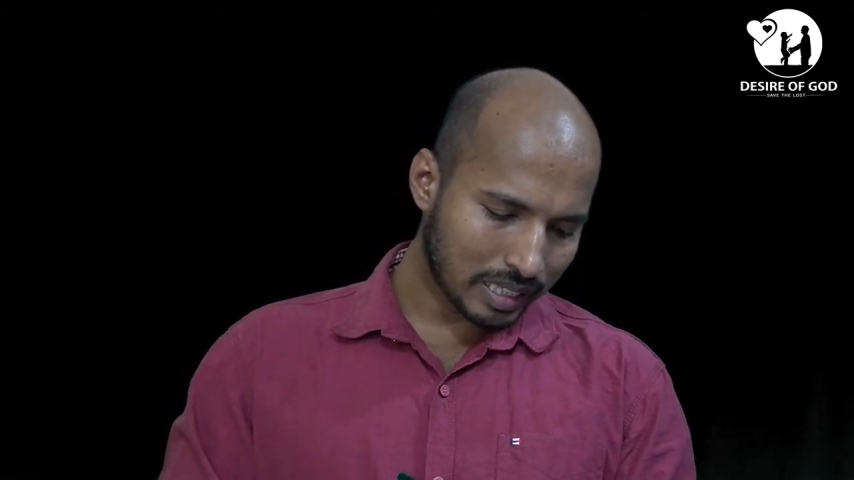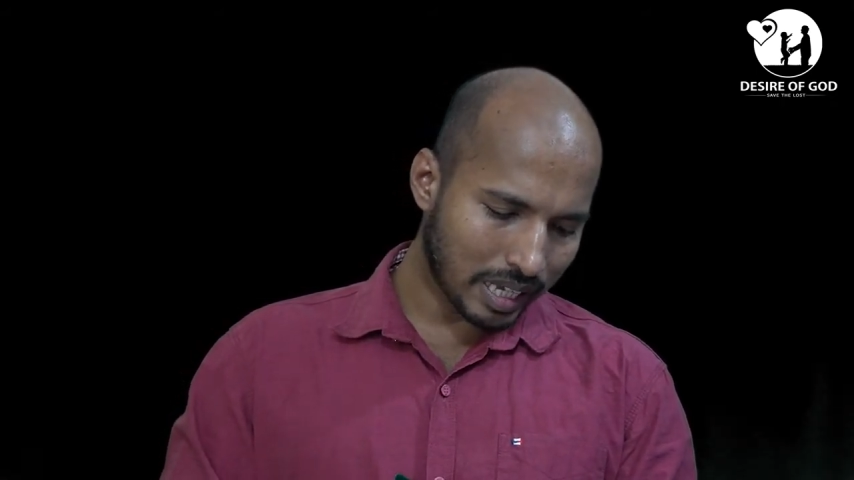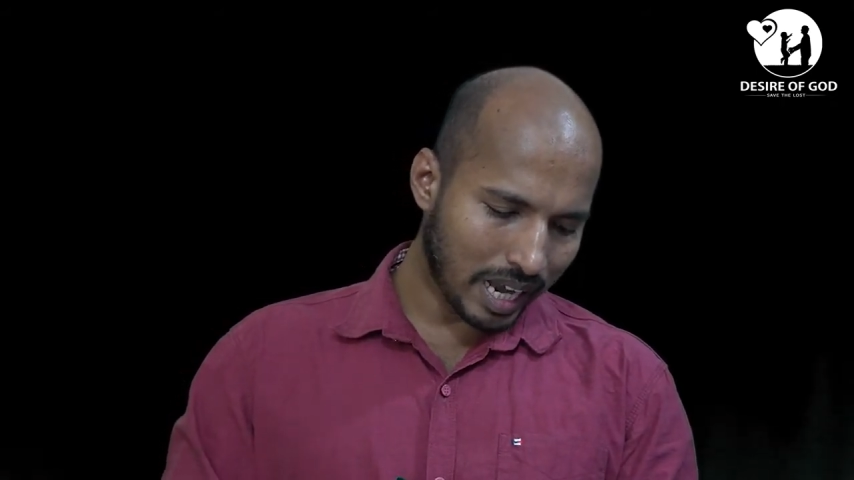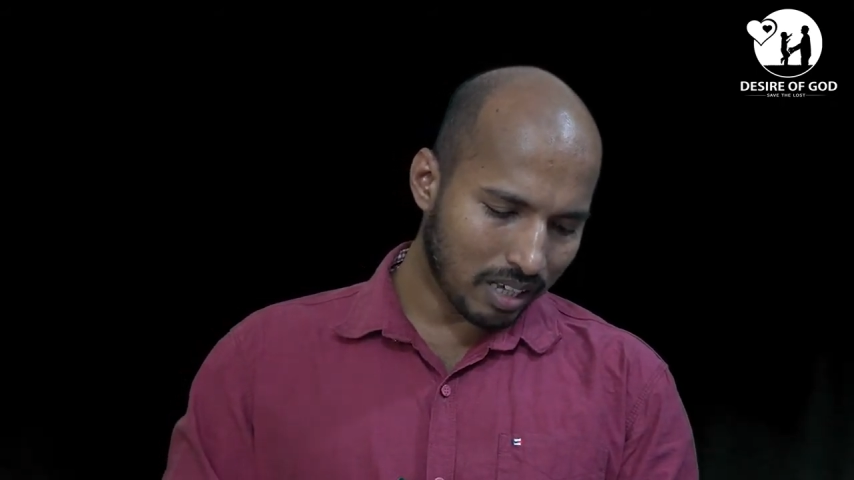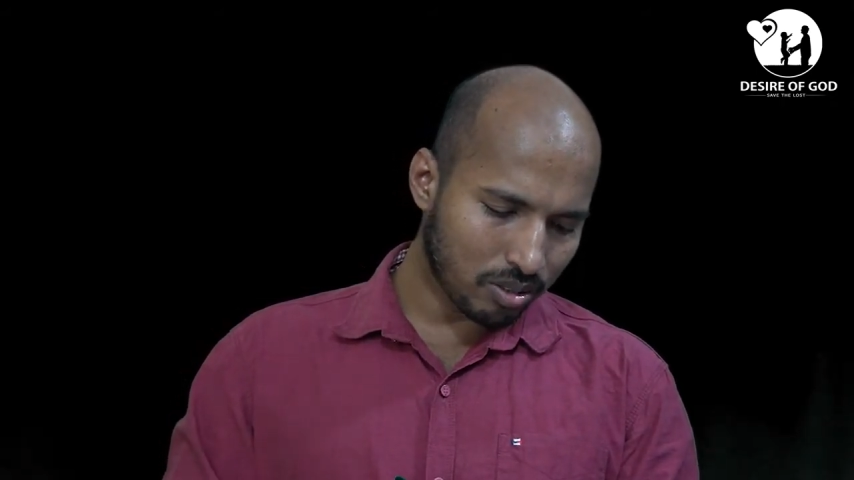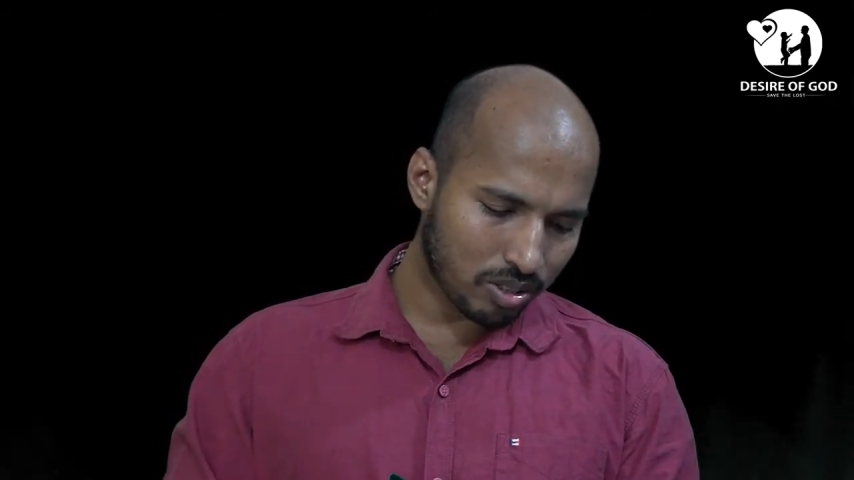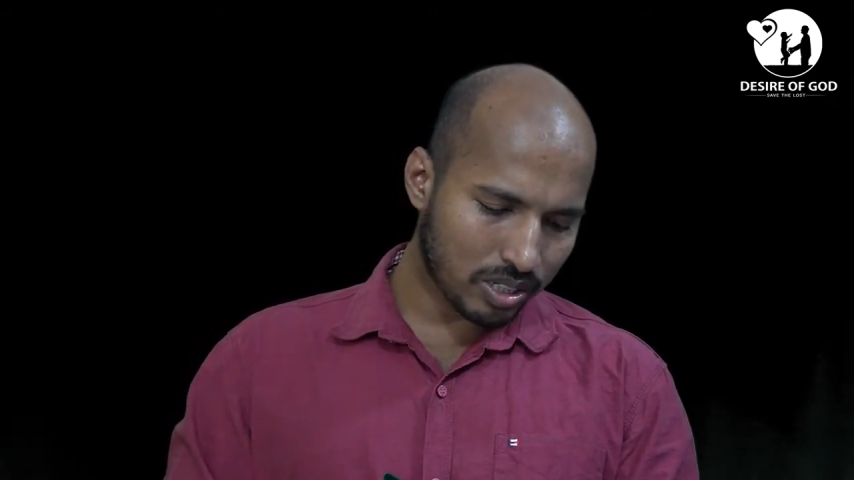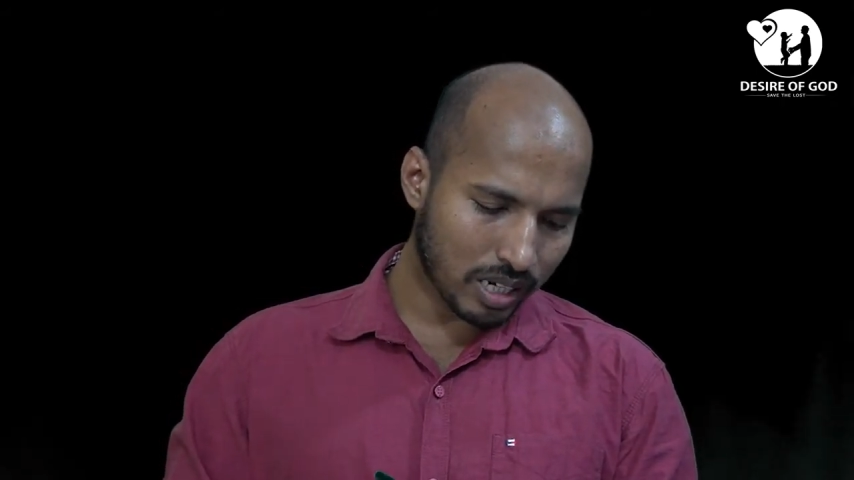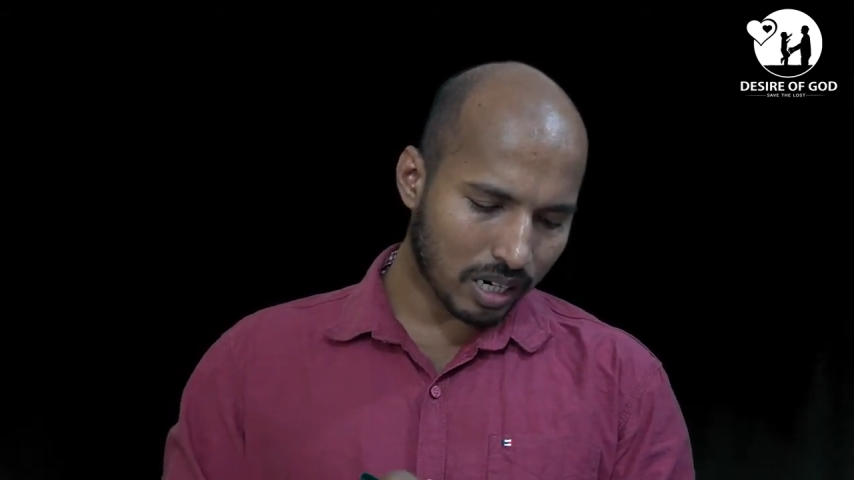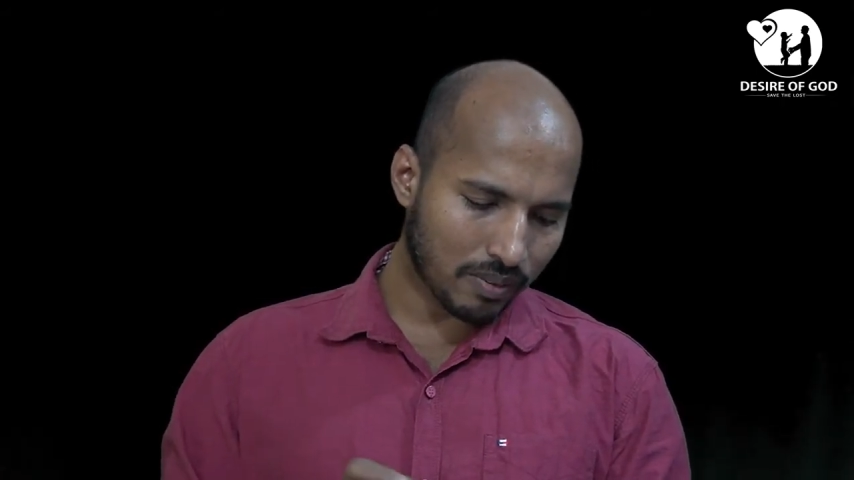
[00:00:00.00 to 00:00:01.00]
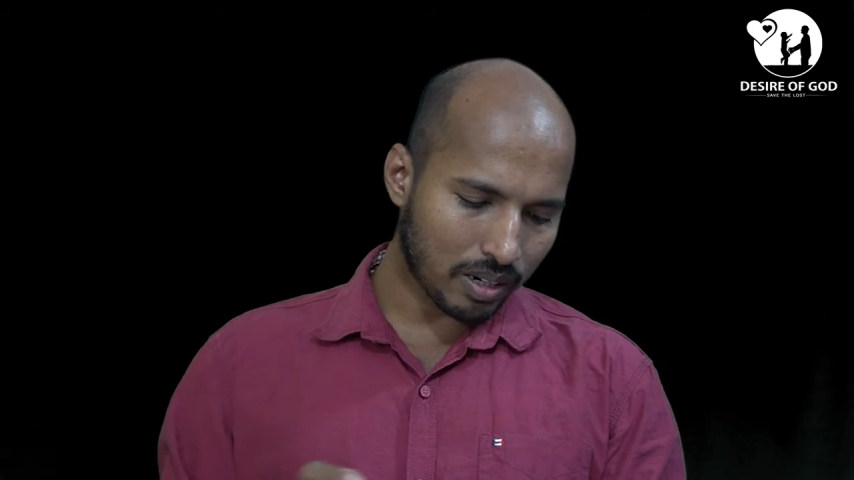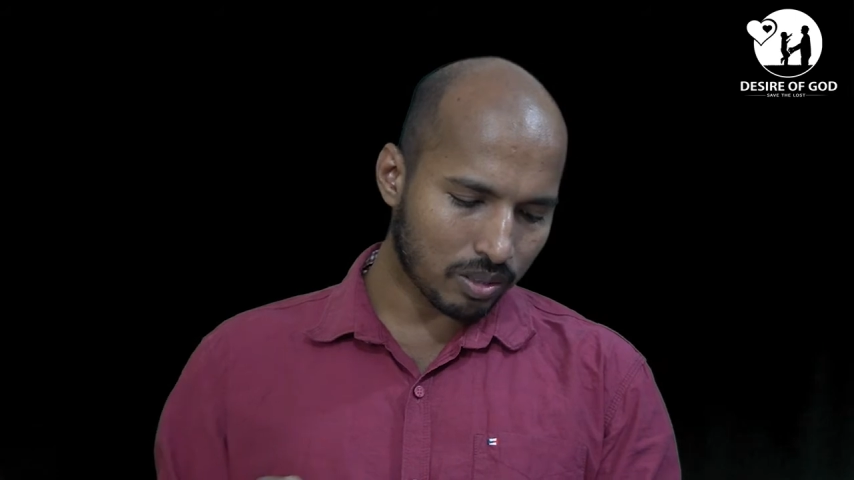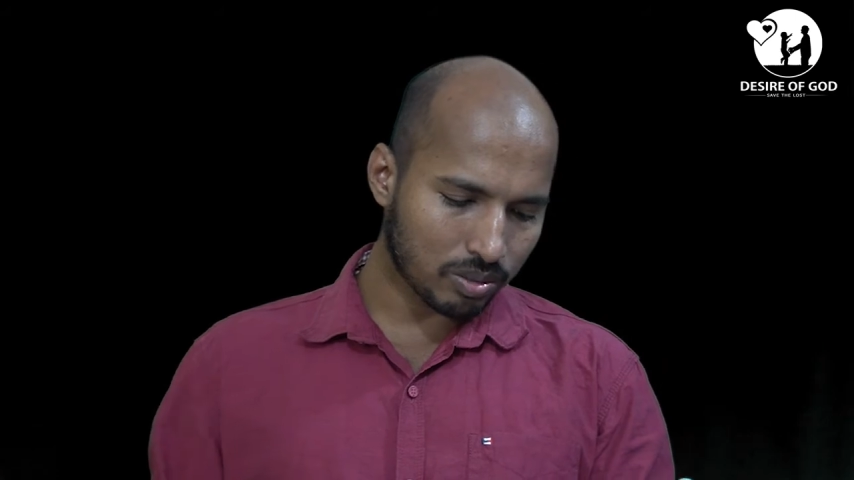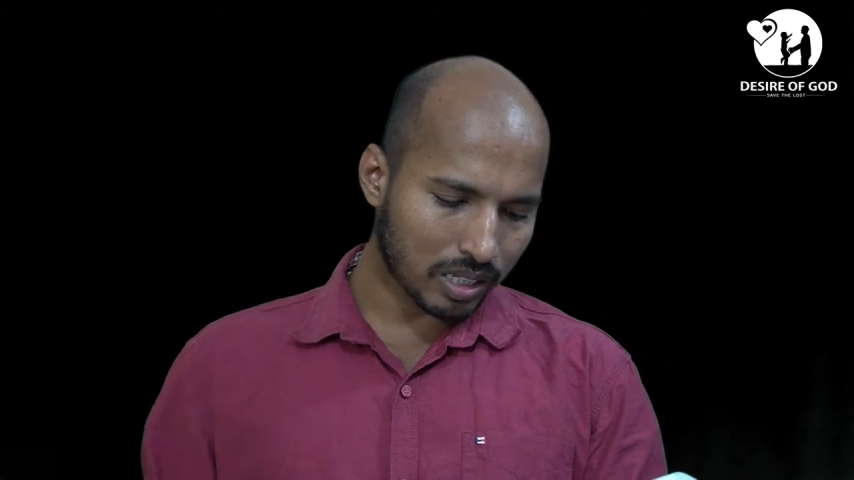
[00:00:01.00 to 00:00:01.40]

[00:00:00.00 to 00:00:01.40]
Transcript: దయాదృష్టి గలవాడు